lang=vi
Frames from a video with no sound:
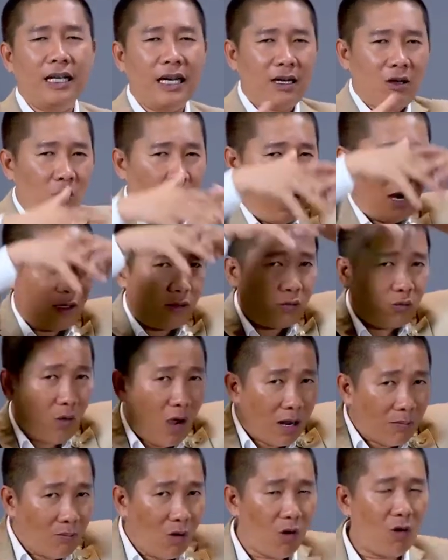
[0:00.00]
Kích hoạt
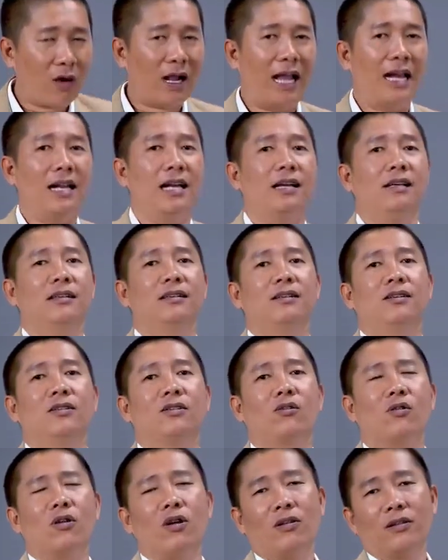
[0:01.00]
toàn bộ khả năng
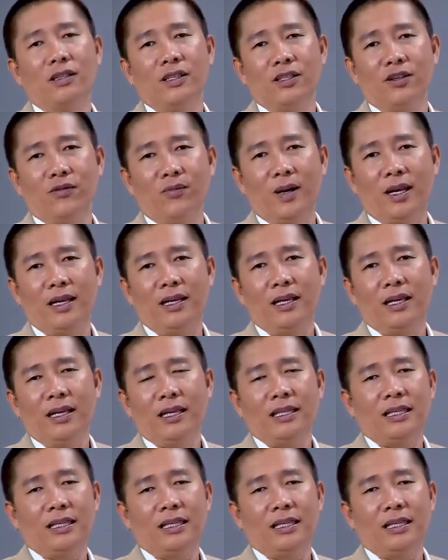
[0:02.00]
của con người của mình